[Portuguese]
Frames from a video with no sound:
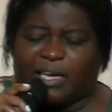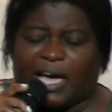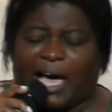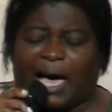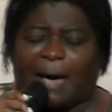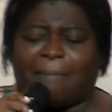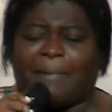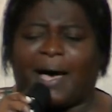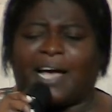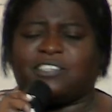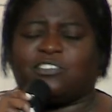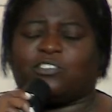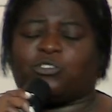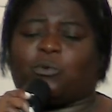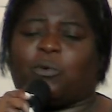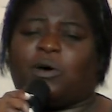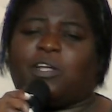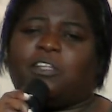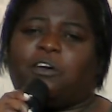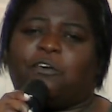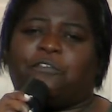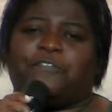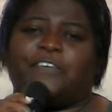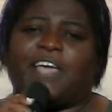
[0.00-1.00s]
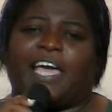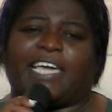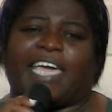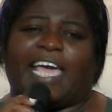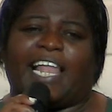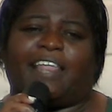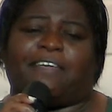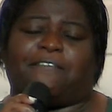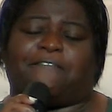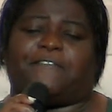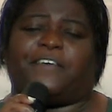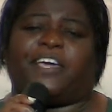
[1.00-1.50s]
Amados, quando eu vi
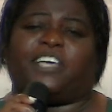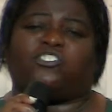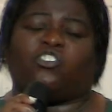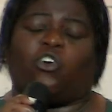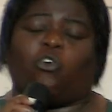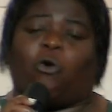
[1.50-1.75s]
aquele vídeo,